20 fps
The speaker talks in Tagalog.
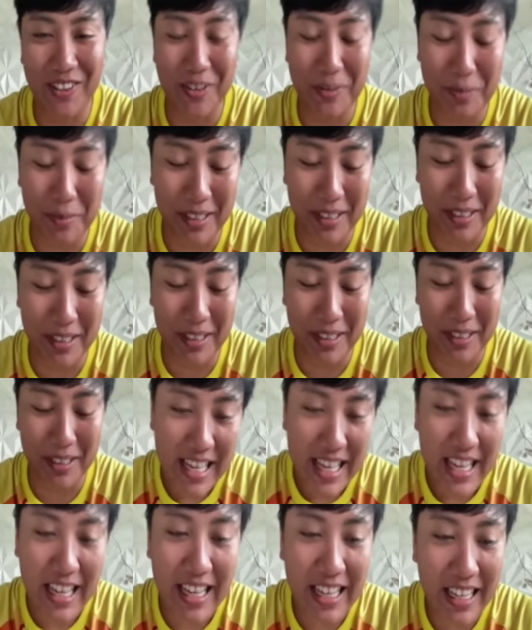Uh-huh. But
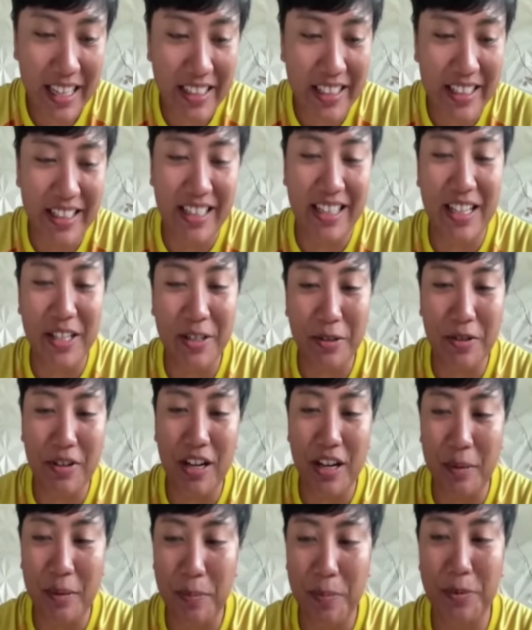Ah, hinihiling ko
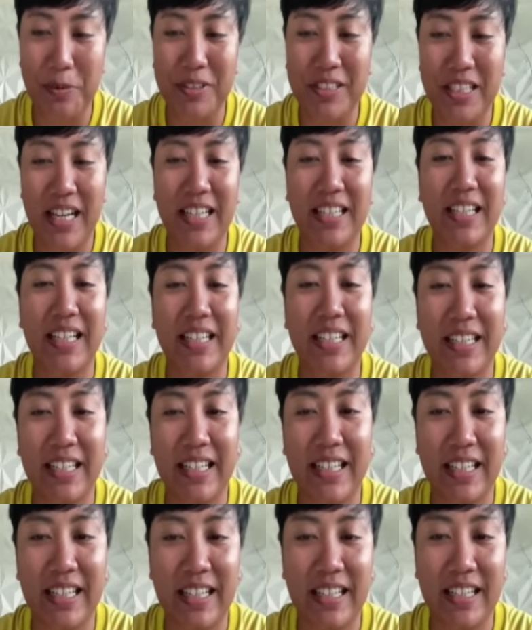nga po sana na